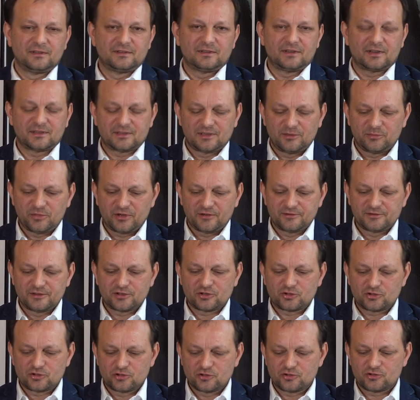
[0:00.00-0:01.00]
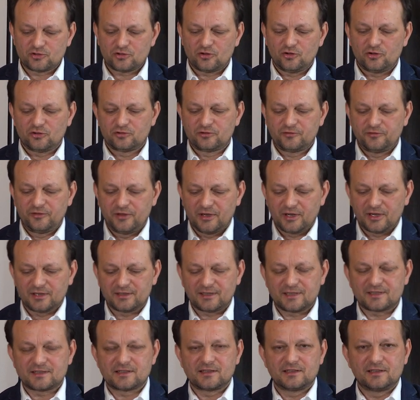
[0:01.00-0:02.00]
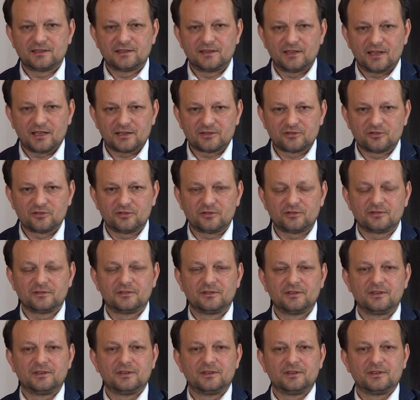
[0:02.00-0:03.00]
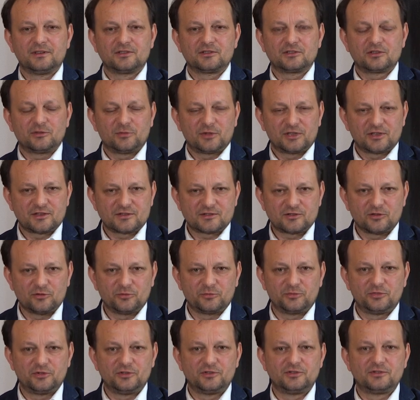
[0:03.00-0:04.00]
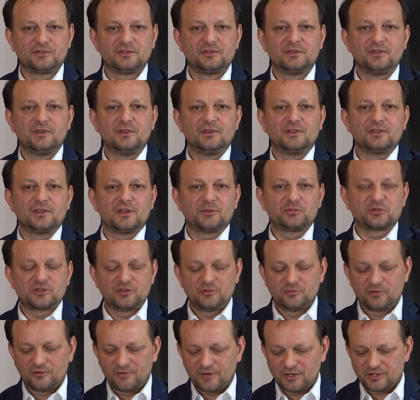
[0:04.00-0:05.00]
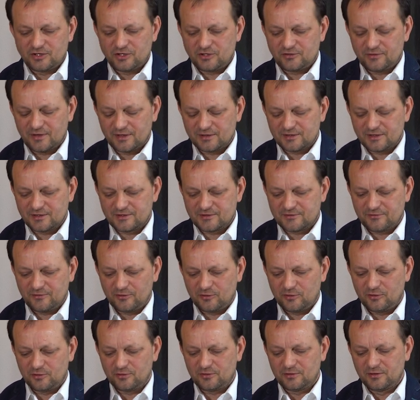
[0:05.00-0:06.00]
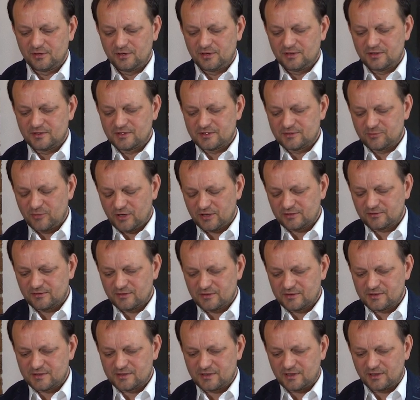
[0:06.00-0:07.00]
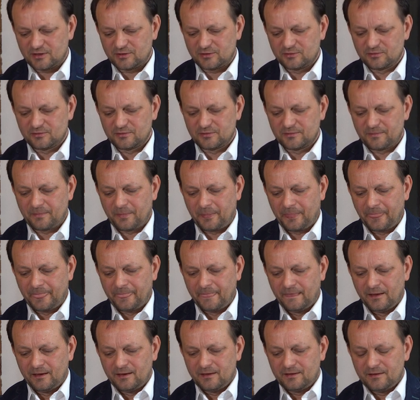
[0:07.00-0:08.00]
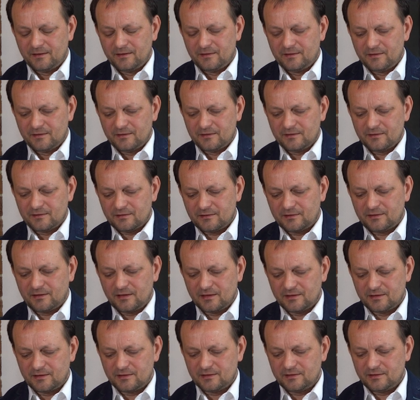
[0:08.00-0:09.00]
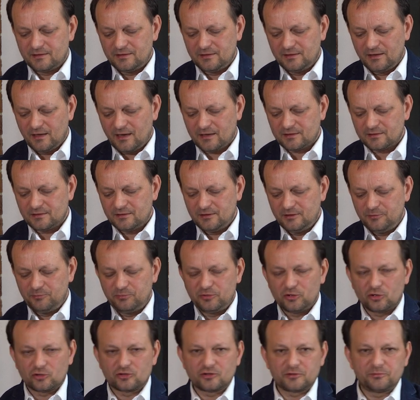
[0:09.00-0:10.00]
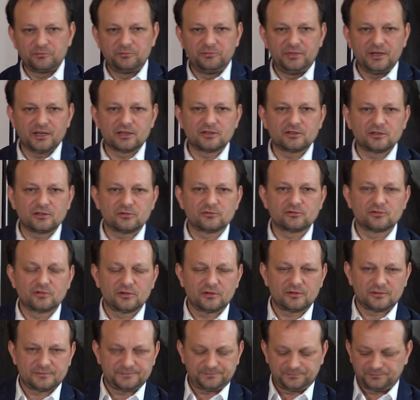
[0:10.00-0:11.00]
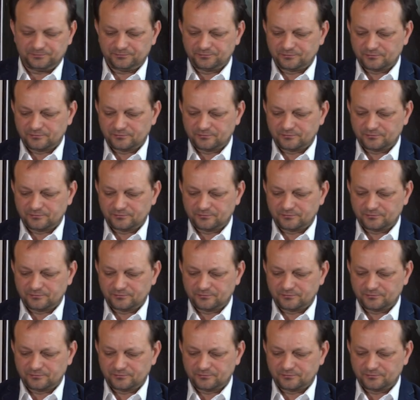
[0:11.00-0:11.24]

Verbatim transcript: Tak naprawdę krzyż otwiera nas na to, co ma nastąpić, na przyjmowanie świadectw o zmartwychwstaniu. Y, kiedy Jan i Piotr biegną do,